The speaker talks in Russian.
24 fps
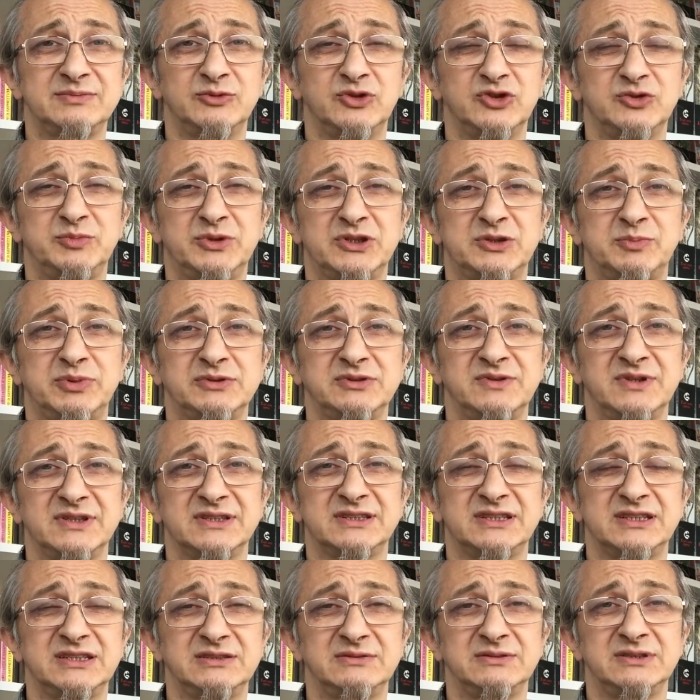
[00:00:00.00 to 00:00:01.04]
может быть,
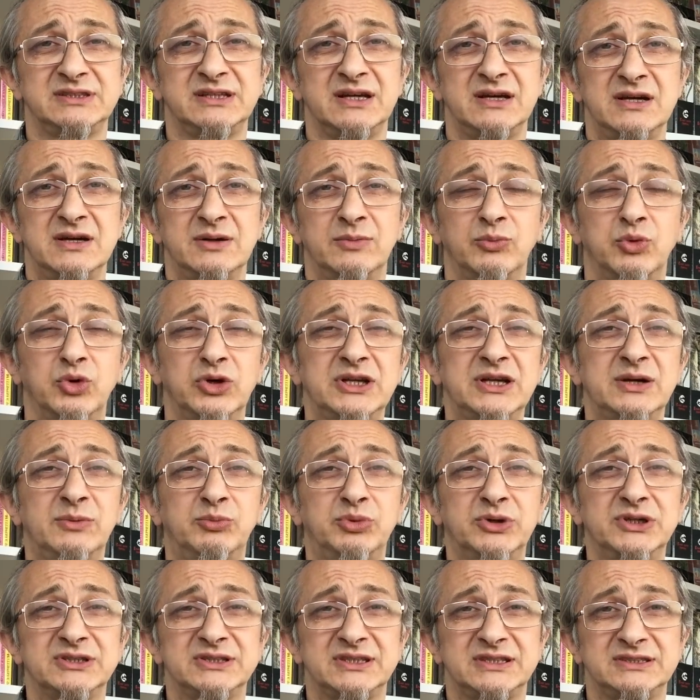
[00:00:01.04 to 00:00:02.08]
спровоцировать более
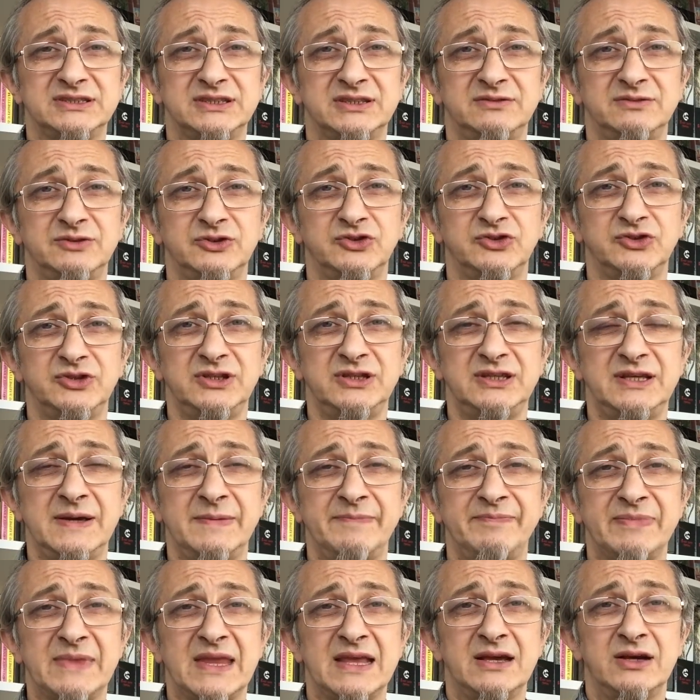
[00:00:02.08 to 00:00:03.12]
быстрое движение